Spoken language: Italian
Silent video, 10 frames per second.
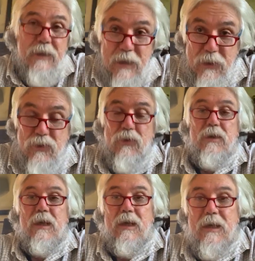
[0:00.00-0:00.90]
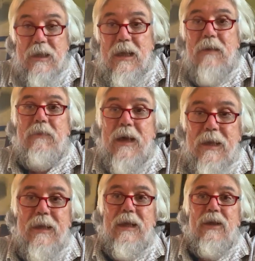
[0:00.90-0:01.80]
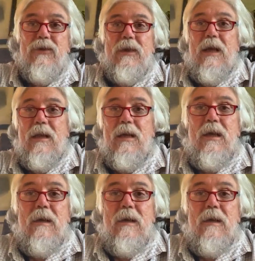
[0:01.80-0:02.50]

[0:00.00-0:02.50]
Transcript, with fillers: delle discoteche, degli alberghi, degli hotel.